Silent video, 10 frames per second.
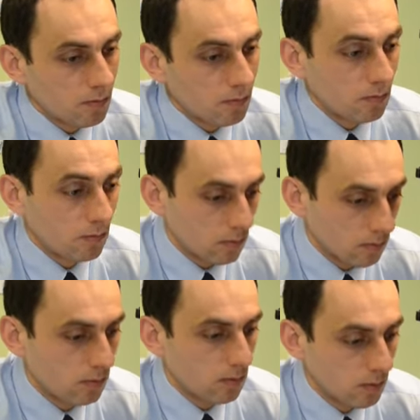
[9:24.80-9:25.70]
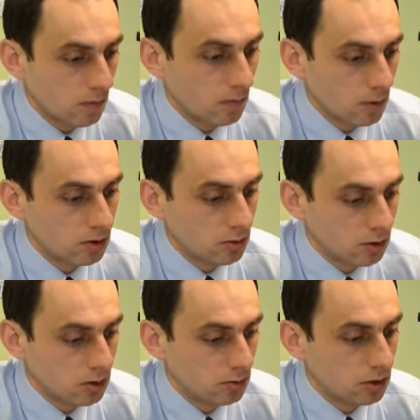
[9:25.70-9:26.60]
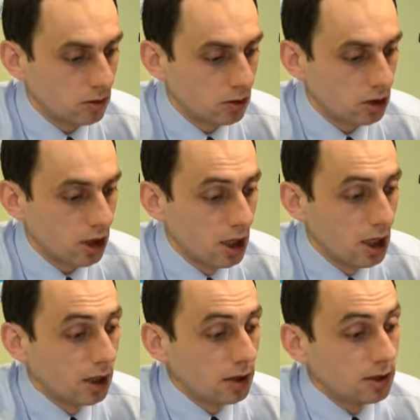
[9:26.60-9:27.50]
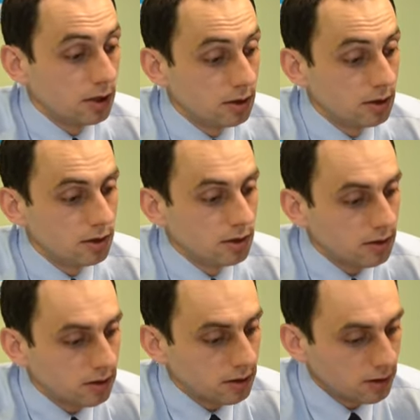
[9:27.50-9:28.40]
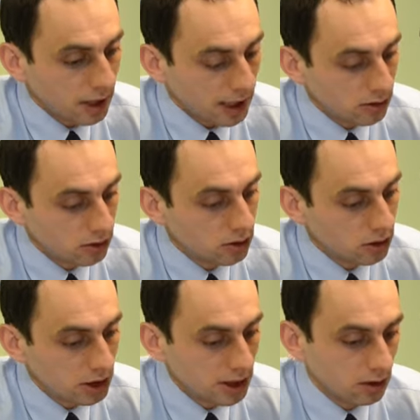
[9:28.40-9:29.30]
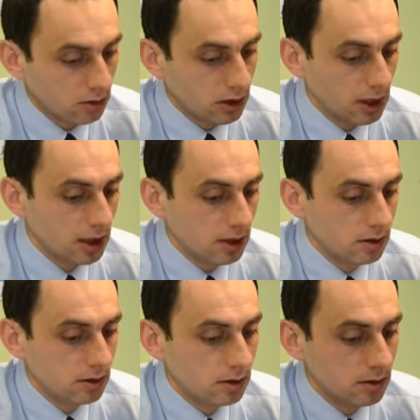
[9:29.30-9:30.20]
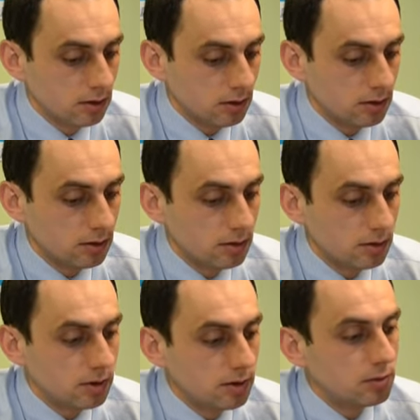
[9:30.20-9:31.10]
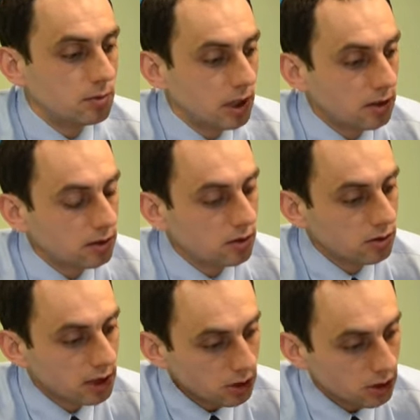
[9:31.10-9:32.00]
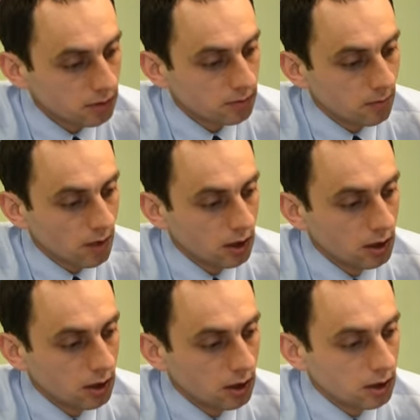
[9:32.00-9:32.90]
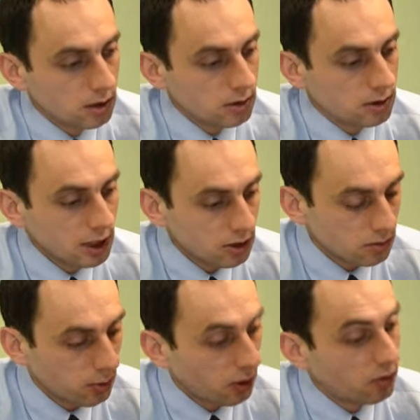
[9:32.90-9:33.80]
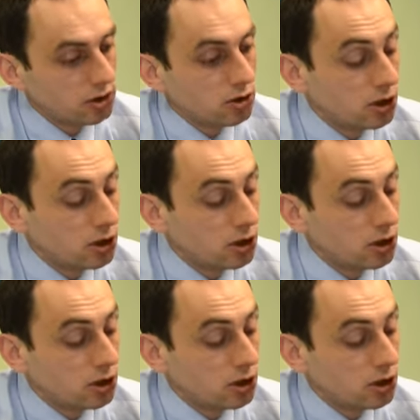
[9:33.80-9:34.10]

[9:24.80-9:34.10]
węgielnym, na tej mm, uroczystości. Być może, być może. tak, to jest silna noga. E, ten, to też też, o właśnie,